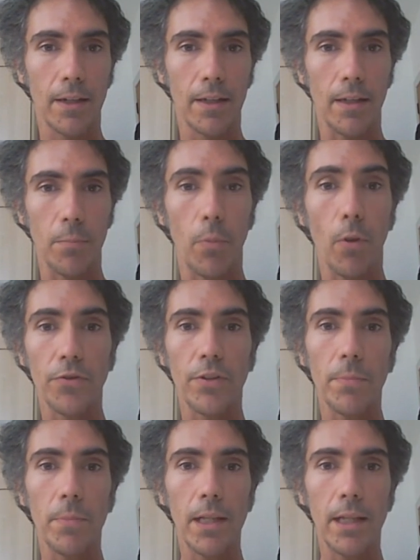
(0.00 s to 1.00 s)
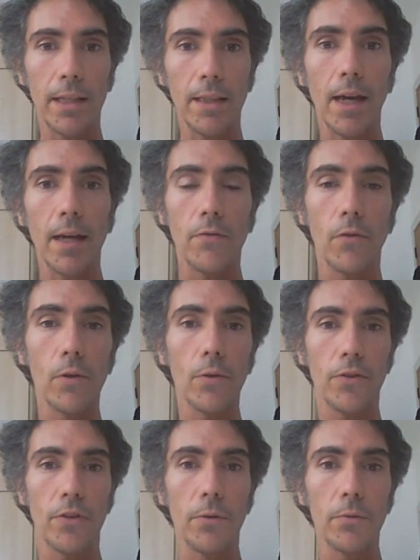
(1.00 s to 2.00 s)
que possibilita a
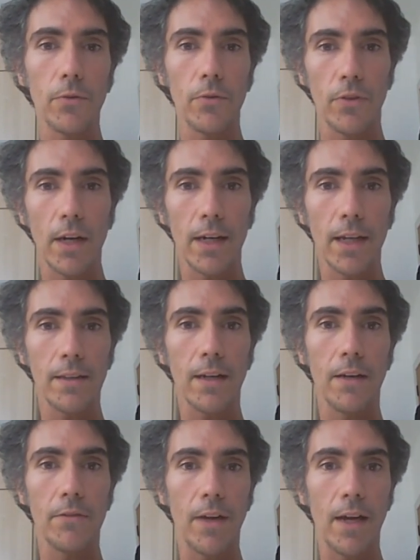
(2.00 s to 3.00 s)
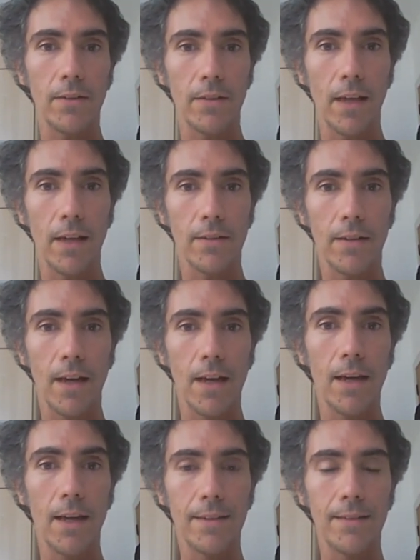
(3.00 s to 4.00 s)
evolução do ser através
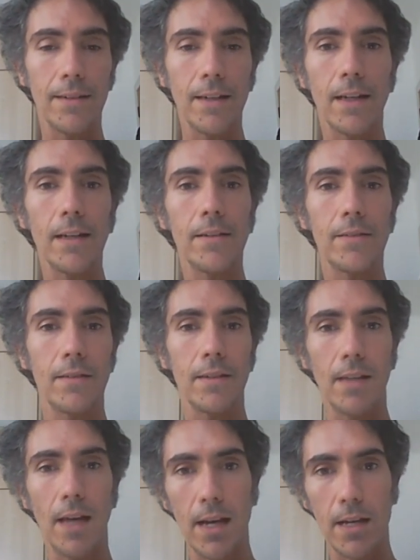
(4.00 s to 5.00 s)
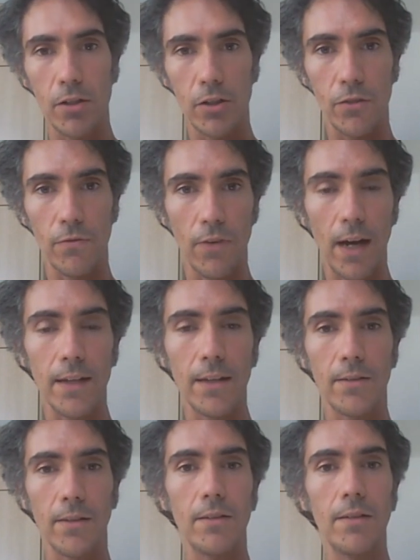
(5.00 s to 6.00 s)
dessa ciclicidade de
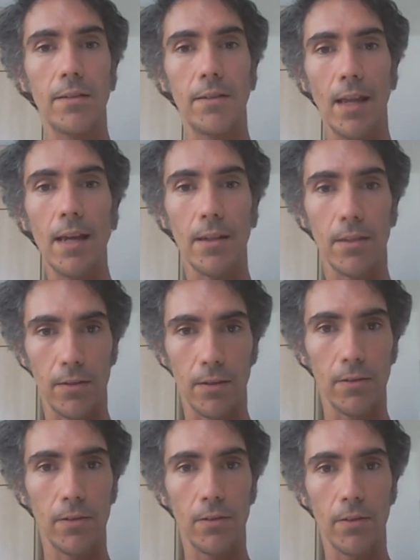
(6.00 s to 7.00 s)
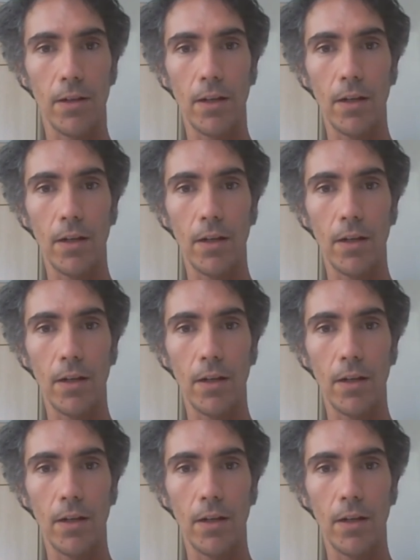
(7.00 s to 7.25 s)
várias existências.